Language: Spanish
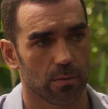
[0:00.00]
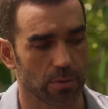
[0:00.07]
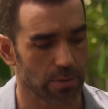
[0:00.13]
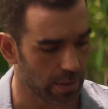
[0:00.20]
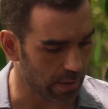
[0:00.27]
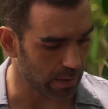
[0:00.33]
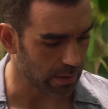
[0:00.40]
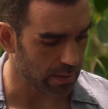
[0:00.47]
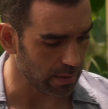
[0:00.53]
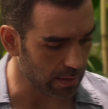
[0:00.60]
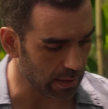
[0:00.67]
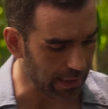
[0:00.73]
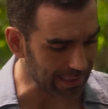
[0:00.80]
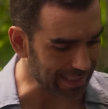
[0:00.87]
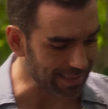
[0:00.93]
Oye, ¿y
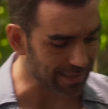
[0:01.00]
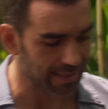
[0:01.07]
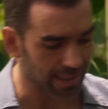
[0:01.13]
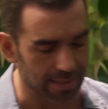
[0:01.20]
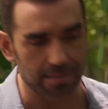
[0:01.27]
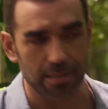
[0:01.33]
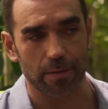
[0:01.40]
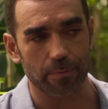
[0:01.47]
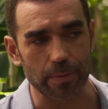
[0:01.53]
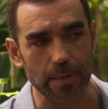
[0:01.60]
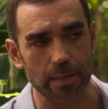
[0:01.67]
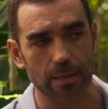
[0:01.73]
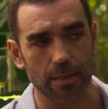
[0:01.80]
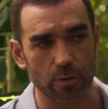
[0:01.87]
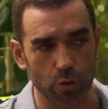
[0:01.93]
alcanzaste a
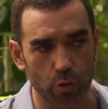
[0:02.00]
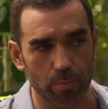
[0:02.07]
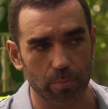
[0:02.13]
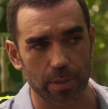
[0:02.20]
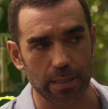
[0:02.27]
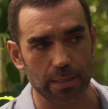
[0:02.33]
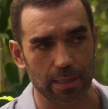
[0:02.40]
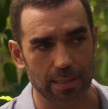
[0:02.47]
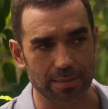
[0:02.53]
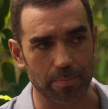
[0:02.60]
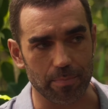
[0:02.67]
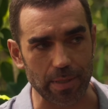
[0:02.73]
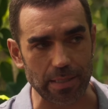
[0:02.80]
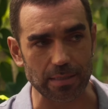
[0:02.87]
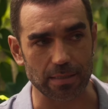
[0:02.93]
ver el nombre de las
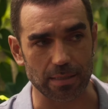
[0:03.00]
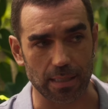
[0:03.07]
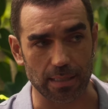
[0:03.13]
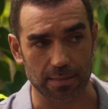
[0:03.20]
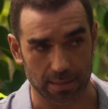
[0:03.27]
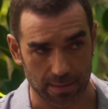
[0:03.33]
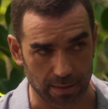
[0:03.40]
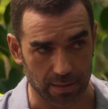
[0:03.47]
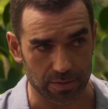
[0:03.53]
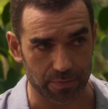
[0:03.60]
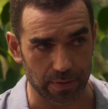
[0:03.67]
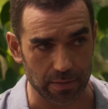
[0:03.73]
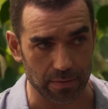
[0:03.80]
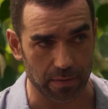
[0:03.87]
empresas a las que transfiere